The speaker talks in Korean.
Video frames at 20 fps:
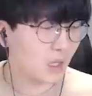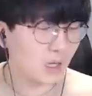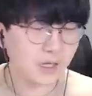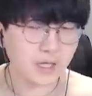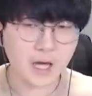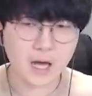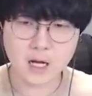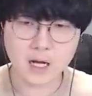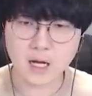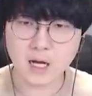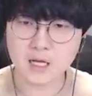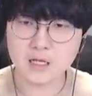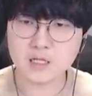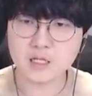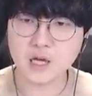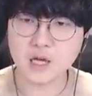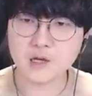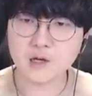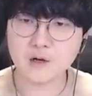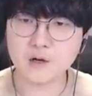약간
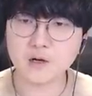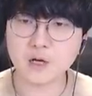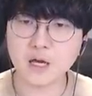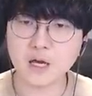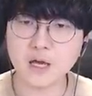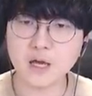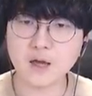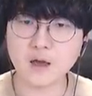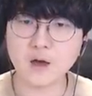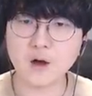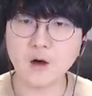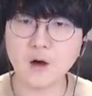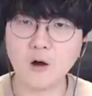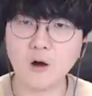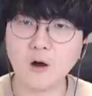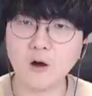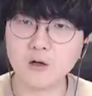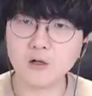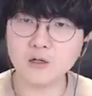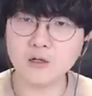체격이
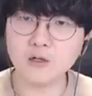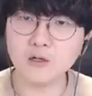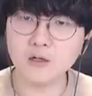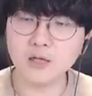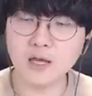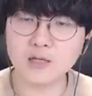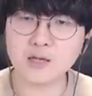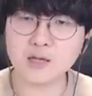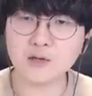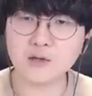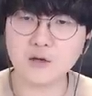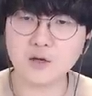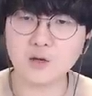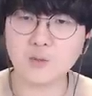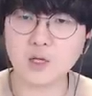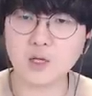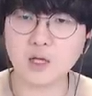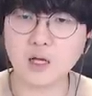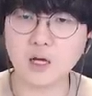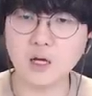어른의
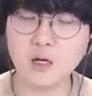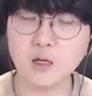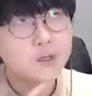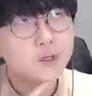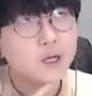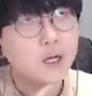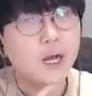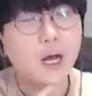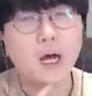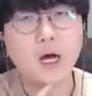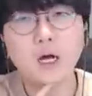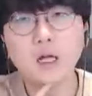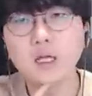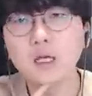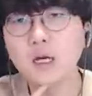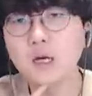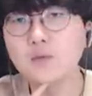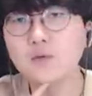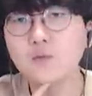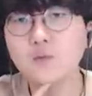체격입니다
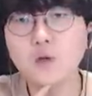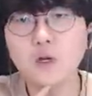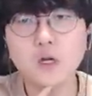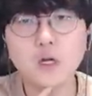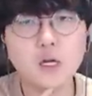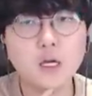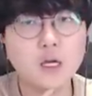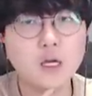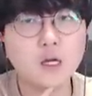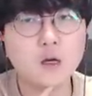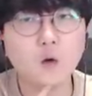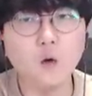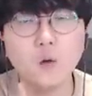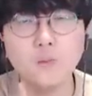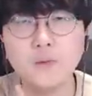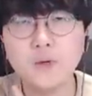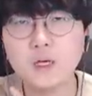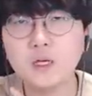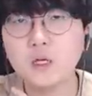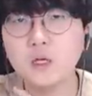가은이가 분명히
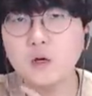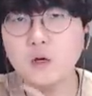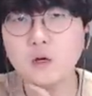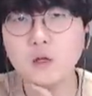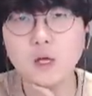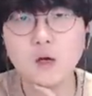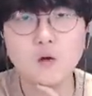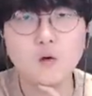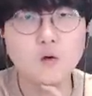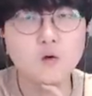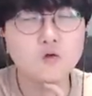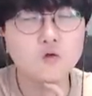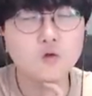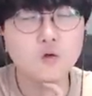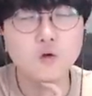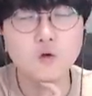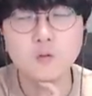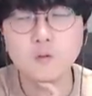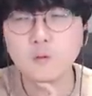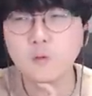오피키언하고
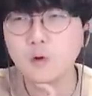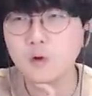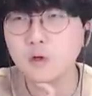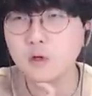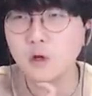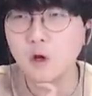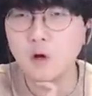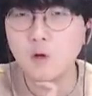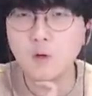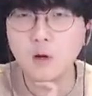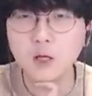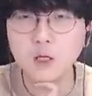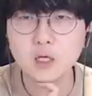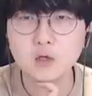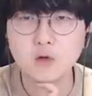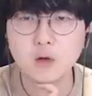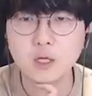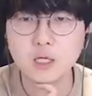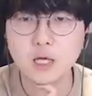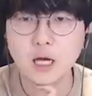좀 연관이
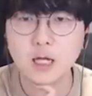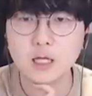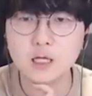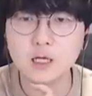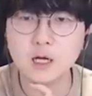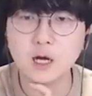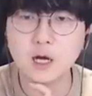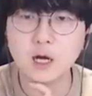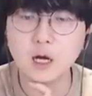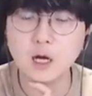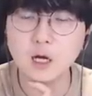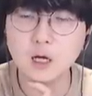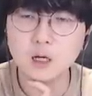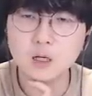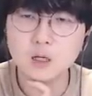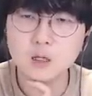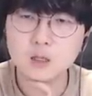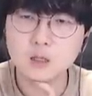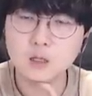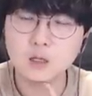되지 않을까
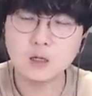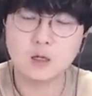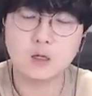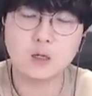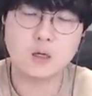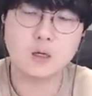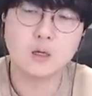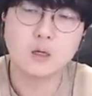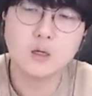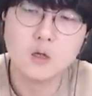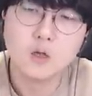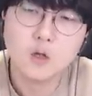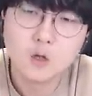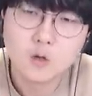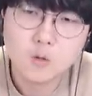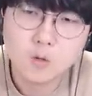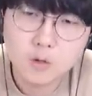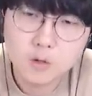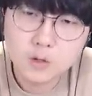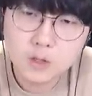예
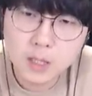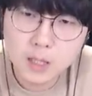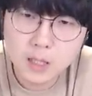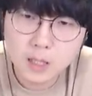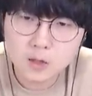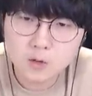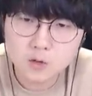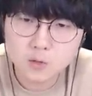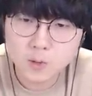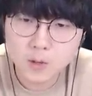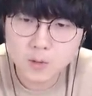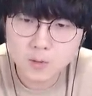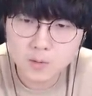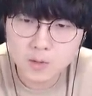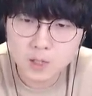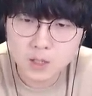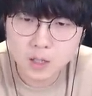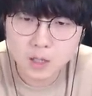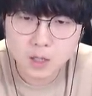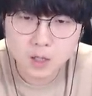그런 생각을 좀
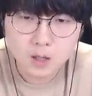해봅니다